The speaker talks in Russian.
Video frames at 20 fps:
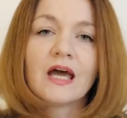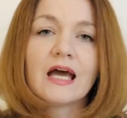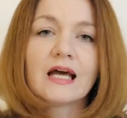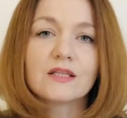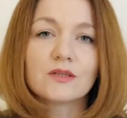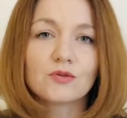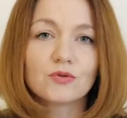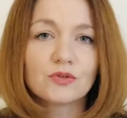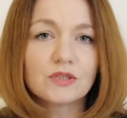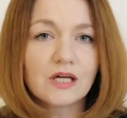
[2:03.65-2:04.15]

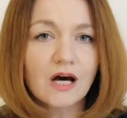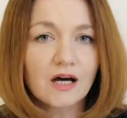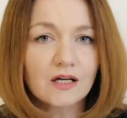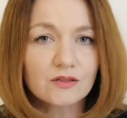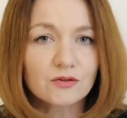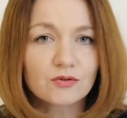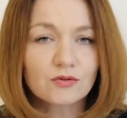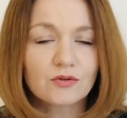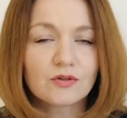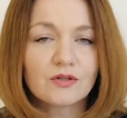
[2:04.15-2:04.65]
Эту
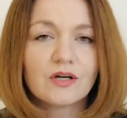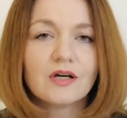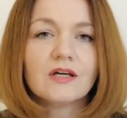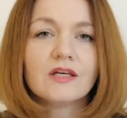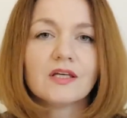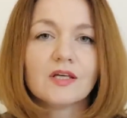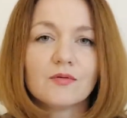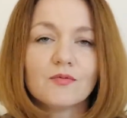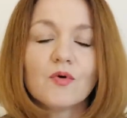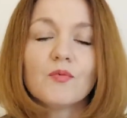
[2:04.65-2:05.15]
дату
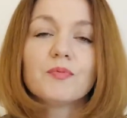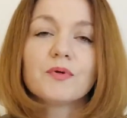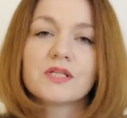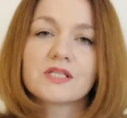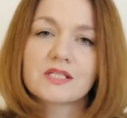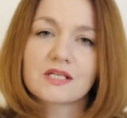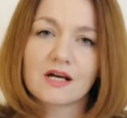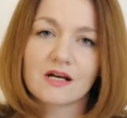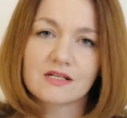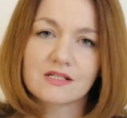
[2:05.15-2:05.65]
ему
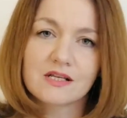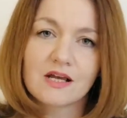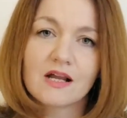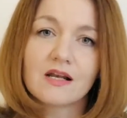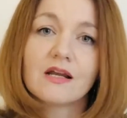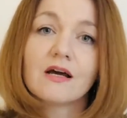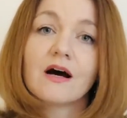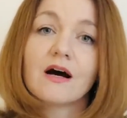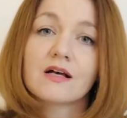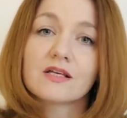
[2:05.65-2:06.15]

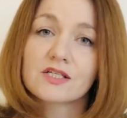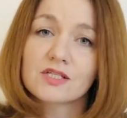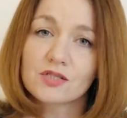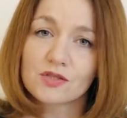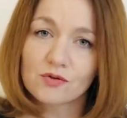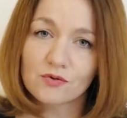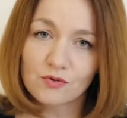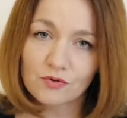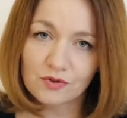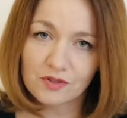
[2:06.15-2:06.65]
предсказали
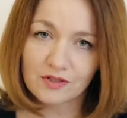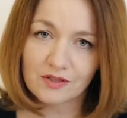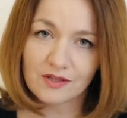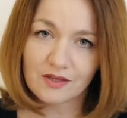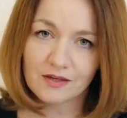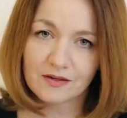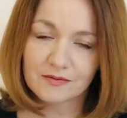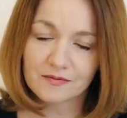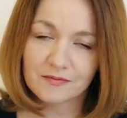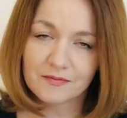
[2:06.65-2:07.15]

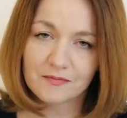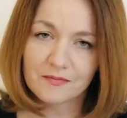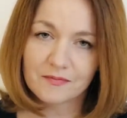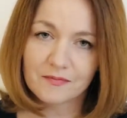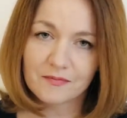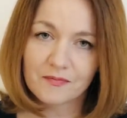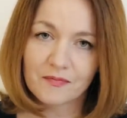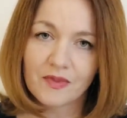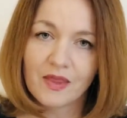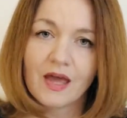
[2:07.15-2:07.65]
астрологи.
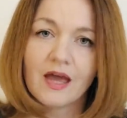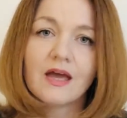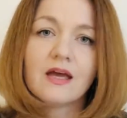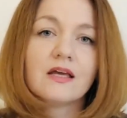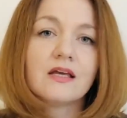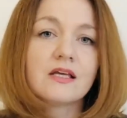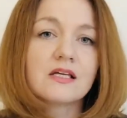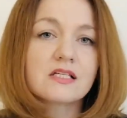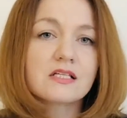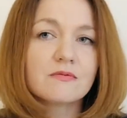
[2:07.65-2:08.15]

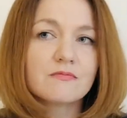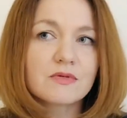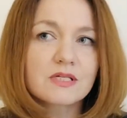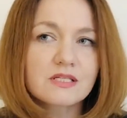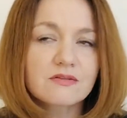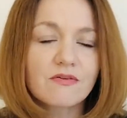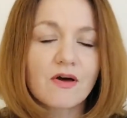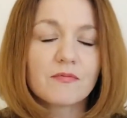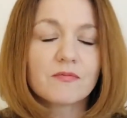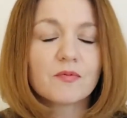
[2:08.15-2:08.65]
Если мы
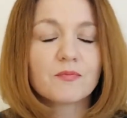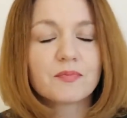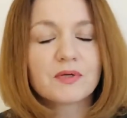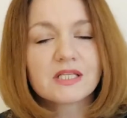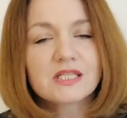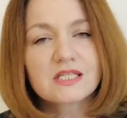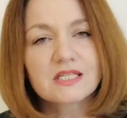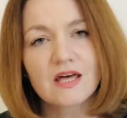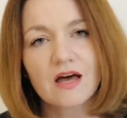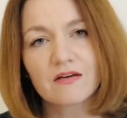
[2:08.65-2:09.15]
с вами
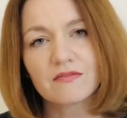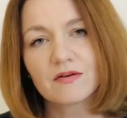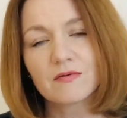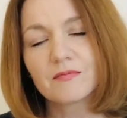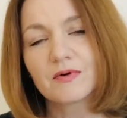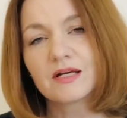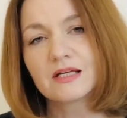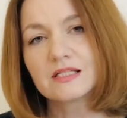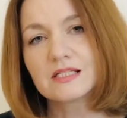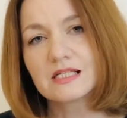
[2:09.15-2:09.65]

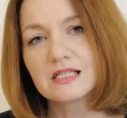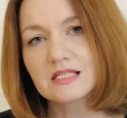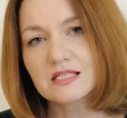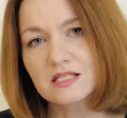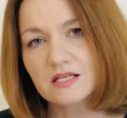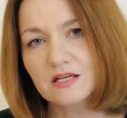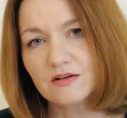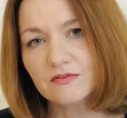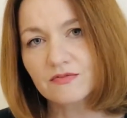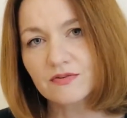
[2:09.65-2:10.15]
представим эти
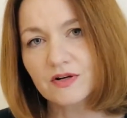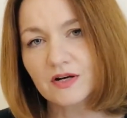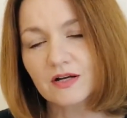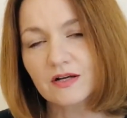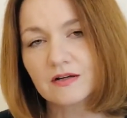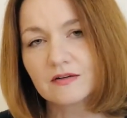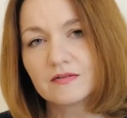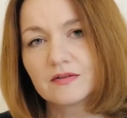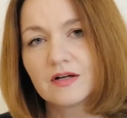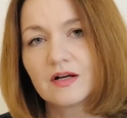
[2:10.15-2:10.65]

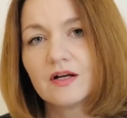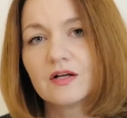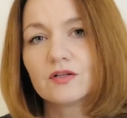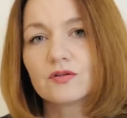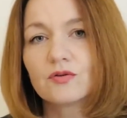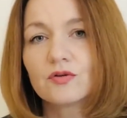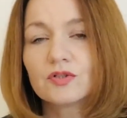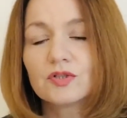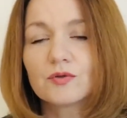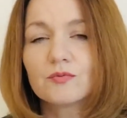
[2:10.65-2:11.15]
цифры,
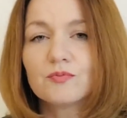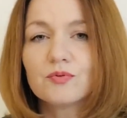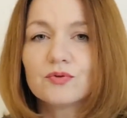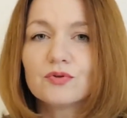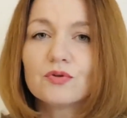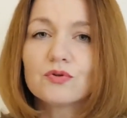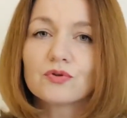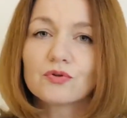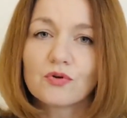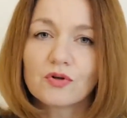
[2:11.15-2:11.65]
то это
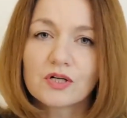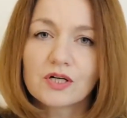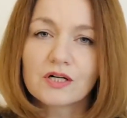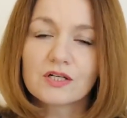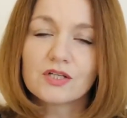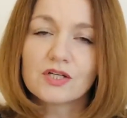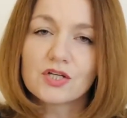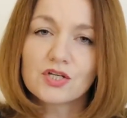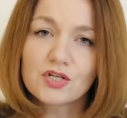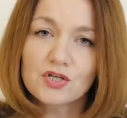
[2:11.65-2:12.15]
будут
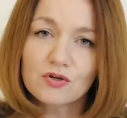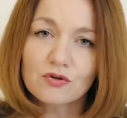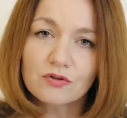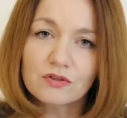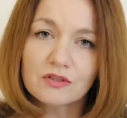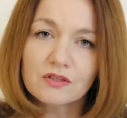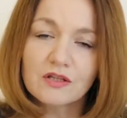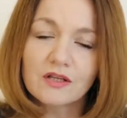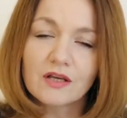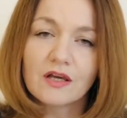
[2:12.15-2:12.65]
только
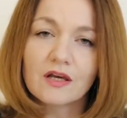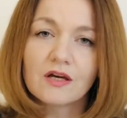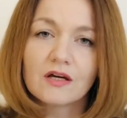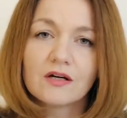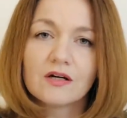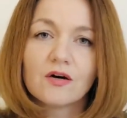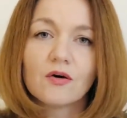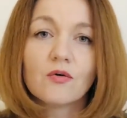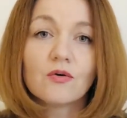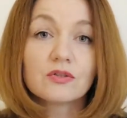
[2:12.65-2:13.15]
нечетные
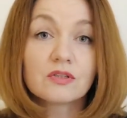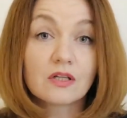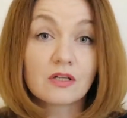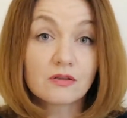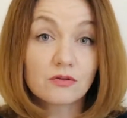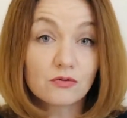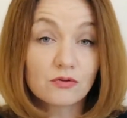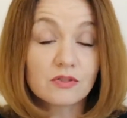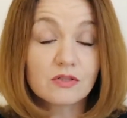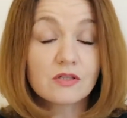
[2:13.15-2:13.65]
от
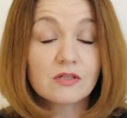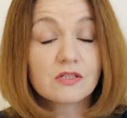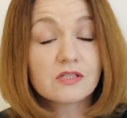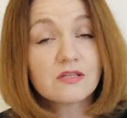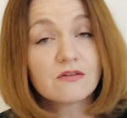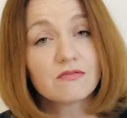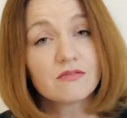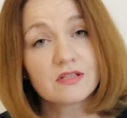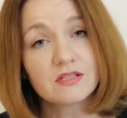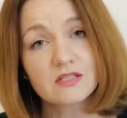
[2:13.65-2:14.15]
1 до
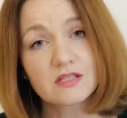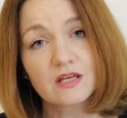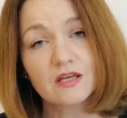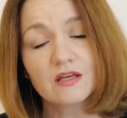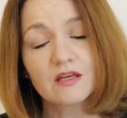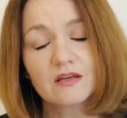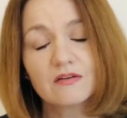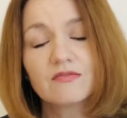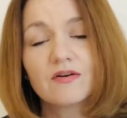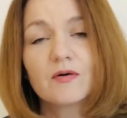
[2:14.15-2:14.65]
9
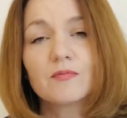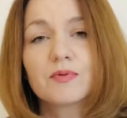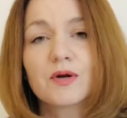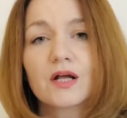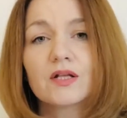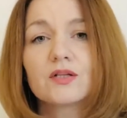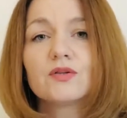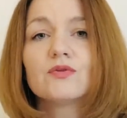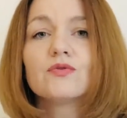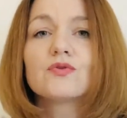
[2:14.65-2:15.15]
и в
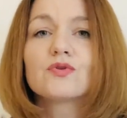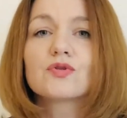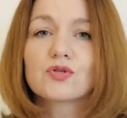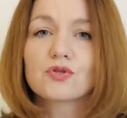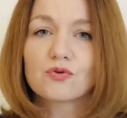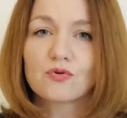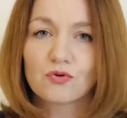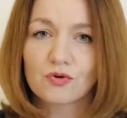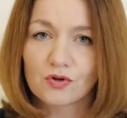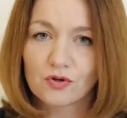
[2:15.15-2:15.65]
обратную
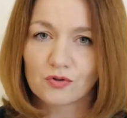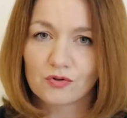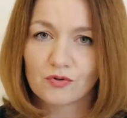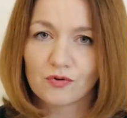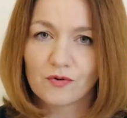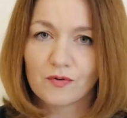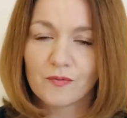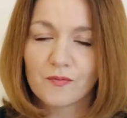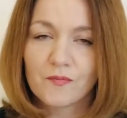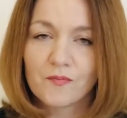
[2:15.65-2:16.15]

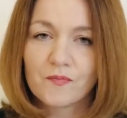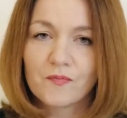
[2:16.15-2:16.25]
сторону.